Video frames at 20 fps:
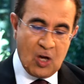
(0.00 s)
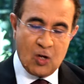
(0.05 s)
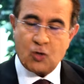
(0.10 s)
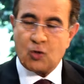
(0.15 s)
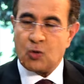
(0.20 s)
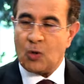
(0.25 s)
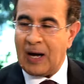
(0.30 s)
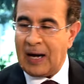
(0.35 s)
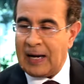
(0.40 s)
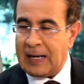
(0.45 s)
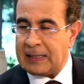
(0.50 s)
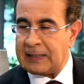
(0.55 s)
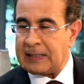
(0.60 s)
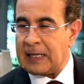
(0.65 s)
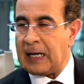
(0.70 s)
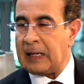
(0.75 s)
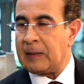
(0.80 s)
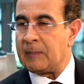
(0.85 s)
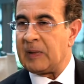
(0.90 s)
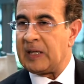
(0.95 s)
سؤال
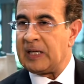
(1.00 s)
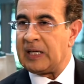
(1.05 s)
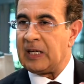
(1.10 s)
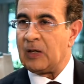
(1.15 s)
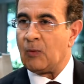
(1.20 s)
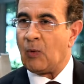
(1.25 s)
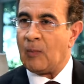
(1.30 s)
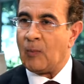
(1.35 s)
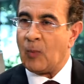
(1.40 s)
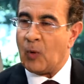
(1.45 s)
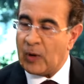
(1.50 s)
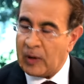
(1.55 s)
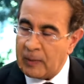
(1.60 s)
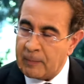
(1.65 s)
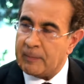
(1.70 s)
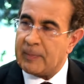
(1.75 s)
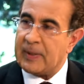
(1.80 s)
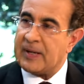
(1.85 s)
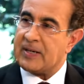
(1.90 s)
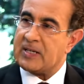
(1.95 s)
تخميني
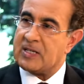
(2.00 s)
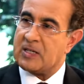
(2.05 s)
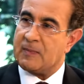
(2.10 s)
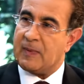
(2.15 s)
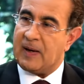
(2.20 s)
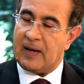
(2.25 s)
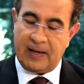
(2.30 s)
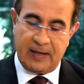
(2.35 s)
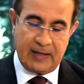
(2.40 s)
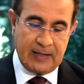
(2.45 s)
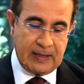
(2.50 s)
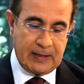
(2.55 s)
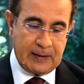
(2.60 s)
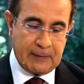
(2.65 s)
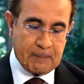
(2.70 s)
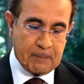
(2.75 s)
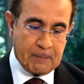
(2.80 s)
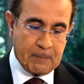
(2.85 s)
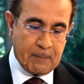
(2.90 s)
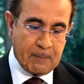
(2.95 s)
ومهم بالنسبه الي
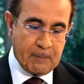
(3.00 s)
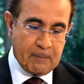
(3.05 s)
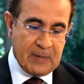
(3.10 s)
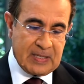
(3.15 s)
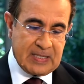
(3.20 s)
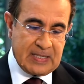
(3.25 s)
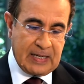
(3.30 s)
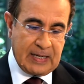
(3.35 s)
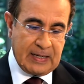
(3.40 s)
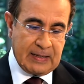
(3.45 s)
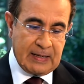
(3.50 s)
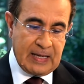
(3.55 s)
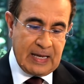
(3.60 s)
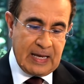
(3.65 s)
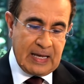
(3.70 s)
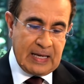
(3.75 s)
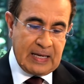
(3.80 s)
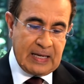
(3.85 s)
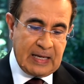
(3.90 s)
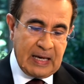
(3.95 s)
مثلا
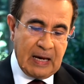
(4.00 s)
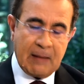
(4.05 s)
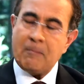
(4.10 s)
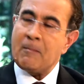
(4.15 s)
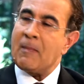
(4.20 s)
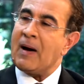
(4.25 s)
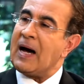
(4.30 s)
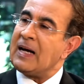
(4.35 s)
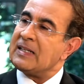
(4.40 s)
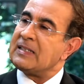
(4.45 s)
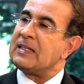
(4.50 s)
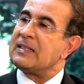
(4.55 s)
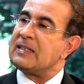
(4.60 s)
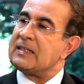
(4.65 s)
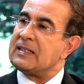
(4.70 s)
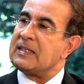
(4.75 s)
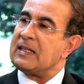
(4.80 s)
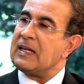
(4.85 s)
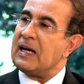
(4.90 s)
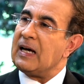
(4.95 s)
كم عدد
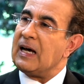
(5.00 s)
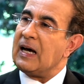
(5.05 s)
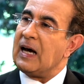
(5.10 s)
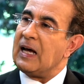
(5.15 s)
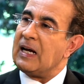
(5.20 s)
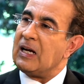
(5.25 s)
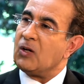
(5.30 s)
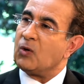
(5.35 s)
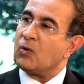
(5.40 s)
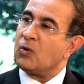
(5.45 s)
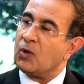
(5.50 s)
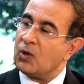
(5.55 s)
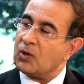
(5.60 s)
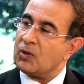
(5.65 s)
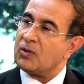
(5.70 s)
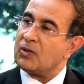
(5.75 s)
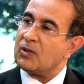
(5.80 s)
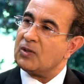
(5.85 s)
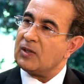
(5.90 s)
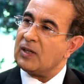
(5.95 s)
الكرد
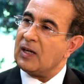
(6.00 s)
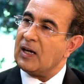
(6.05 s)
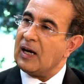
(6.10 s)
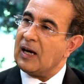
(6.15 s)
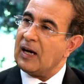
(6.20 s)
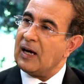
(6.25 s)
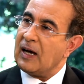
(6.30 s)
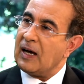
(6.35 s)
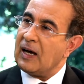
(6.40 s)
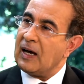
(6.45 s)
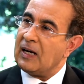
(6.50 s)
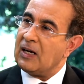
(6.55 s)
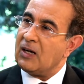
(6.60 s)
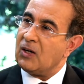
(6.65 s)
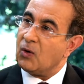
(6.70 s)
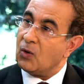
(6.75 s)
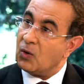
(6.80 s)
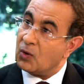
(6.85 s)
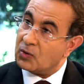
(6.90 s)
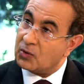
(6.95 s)

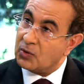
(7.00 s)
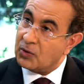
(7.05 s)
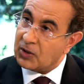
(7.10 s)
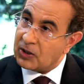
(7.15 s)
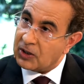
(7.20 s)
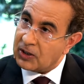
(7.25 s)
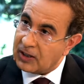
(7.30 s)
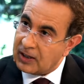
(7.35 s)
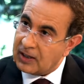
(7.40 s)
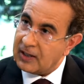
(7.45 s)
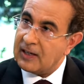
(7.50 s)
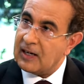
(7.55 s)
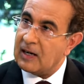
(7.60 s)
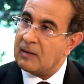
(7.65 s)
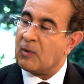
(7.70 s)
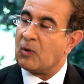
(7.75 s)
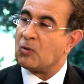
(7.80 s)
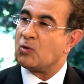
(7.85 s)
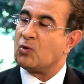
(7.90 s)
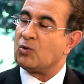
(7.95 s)
الاردنيين
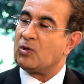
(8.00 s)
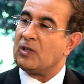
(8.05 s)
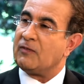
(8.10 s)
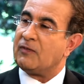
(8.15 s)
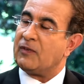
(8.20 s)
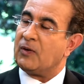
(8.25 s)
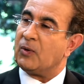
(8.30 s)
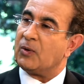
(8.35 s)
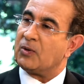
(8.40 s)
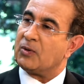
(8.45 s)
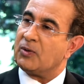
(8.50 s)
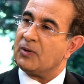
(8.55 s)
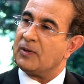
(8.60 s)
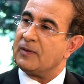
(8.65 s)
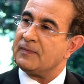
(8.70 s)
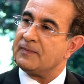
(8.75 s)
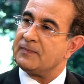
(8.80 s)
الموجودين في الاردن